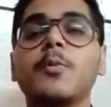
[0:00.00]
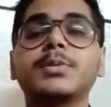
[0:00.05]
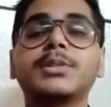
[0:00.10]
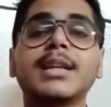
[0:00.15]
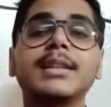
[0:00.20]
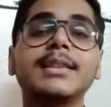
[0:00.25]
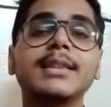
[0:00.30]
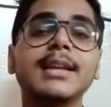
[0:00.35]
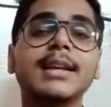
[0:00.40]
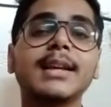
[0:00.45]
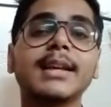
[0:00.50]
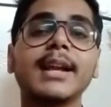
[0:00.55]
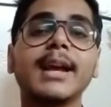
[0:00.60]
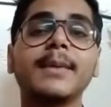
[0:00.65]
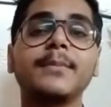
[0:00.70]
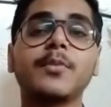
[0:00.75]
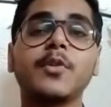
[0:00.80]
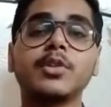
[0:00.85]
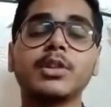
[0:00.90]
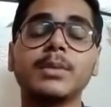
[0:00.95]
ऑप्शन दिख रहा
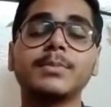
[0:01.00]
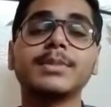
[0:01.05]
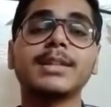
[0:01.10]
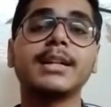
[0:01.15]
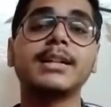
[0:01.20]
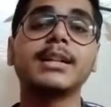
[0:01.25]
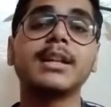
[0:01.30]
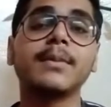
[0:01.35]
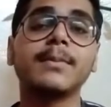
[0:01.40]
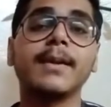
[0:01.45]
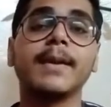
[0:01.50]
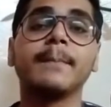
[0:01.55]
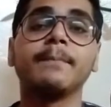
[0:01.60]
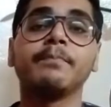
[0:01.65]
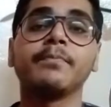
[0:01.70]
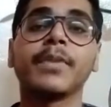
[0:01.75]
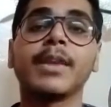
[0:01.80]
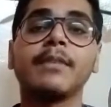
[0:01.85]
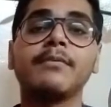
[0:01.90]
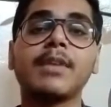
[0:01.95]
है बॉटम सेंटर में
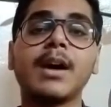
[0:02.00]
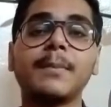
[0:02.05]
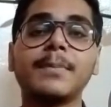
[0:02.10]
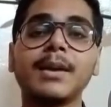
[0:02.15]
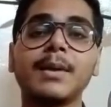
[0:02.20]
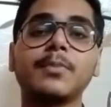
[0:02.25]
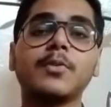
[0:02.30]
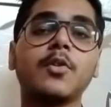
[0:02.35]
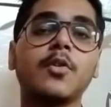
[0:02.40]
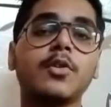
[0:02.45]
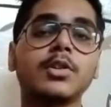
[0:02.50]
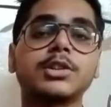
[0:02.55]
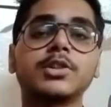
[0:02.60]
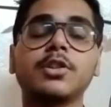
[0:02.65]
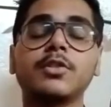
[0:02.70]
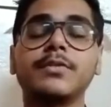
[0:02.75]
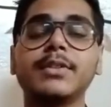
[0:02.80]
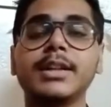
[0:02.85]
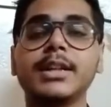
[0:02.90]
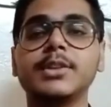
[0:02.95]
वहाँ पे आपको
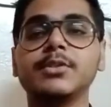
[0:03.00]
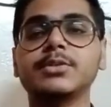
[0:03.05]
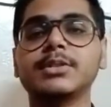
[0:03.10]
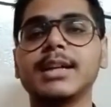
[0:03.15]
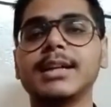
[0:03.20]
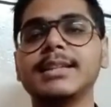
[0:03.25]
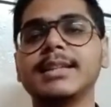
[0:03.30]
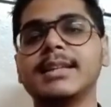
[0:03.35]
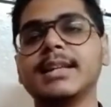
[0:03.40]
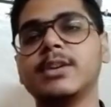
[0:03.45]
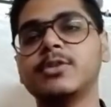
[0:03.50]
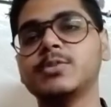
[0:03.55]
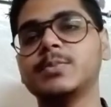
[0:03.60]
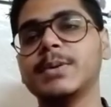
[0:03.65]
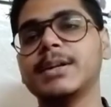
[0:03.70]
हॉटशॉट वीडियोस का ही दिख रहा है